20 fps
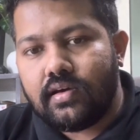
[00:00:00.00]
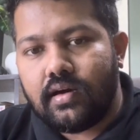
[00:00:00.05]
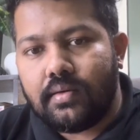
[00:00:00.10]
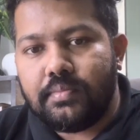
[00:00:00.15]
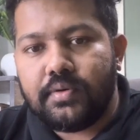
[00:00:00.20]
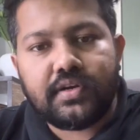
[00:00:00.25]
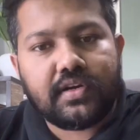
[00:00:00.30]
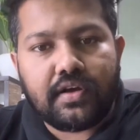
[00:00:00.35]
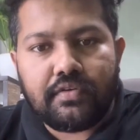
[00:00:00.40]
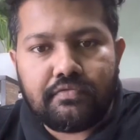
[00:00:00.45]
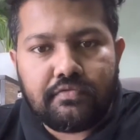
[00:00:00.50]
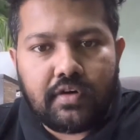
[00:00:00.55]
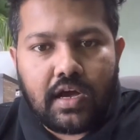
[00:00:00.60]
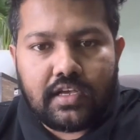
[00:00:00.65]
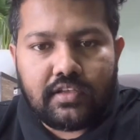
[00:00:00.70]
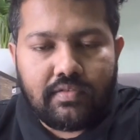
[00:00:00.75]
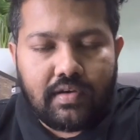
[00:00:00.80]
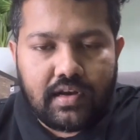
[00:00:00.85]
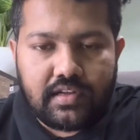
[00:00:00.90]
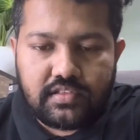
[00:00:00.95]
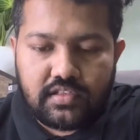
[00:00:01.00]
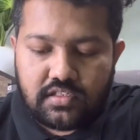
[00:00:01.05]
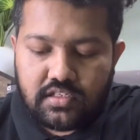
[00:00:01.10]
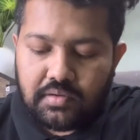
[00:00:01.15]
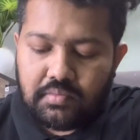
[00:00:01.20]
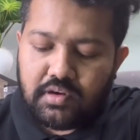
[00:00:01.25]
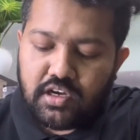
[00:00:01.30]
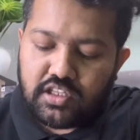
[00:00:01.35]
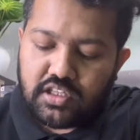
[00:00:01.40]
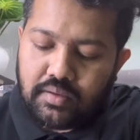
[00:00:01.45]
अभी टर्म वाइज वाला
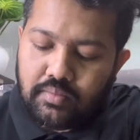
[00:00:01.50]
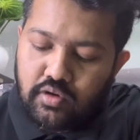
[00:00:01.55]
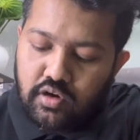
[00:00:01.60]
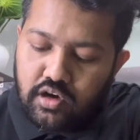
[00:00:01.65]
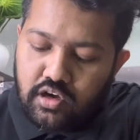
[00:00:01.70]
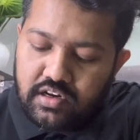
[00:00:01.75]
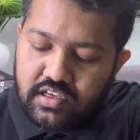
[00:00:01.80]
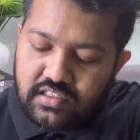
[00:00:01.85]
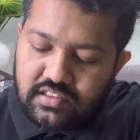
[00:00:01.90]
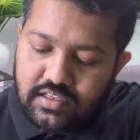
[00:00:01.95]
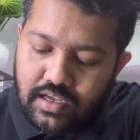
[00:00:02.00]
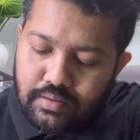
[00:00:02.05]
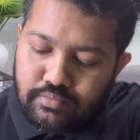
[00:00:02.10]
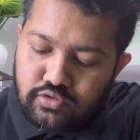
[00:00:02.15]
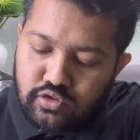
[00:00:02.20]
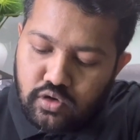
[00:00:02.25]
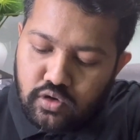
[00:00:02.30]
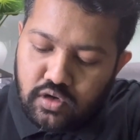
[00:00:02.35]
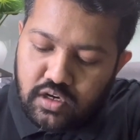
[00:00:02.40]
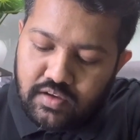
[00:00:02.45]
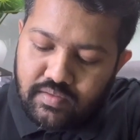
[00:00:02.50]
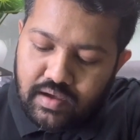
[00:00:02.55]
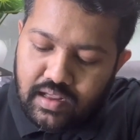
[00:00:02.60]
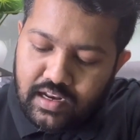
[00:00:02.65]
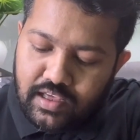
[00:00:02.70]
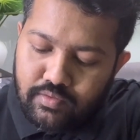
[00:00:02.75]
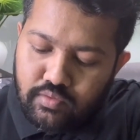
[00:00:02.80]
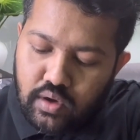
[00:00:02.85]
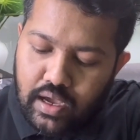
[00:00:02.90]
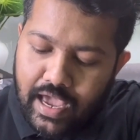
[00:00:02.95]
सिस्टम खत्म होगा और एग्जाम जो होने
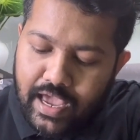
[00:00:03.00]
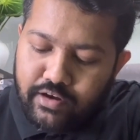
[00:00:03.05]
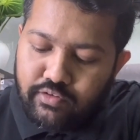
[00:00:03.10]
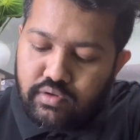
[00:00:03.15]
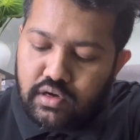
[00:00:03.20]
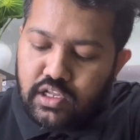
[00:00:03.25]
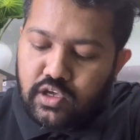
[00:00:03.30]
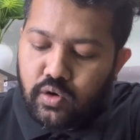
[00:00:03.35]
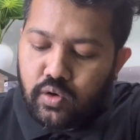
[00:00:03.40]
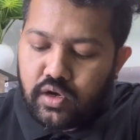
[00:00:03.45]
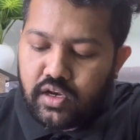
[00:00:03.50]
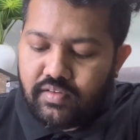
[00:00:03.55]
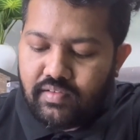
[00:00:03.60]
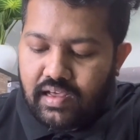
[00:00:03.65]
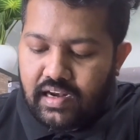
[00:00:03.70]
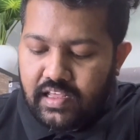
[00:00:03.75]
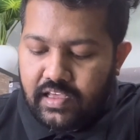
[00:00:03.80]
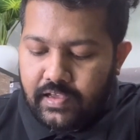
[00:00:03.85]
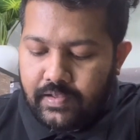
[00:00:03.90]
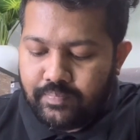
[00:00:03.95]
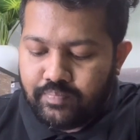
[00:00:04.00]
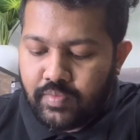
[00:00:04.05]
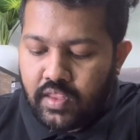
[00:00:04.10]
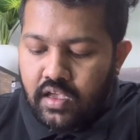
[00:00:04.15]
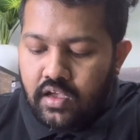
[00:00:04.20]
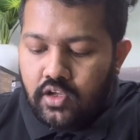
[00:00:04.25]
वाले हैं वो एनुअली होने वाले हैं